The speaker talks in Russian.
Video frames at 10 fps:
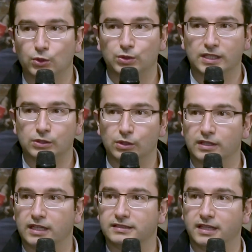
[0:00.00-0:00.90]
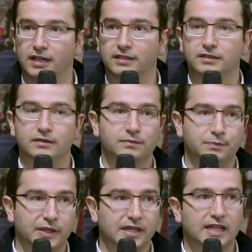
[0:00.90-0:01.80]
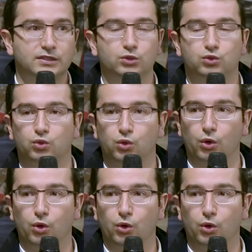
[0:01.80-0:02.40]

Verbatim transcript: Веселиться в праздник – большая мецва.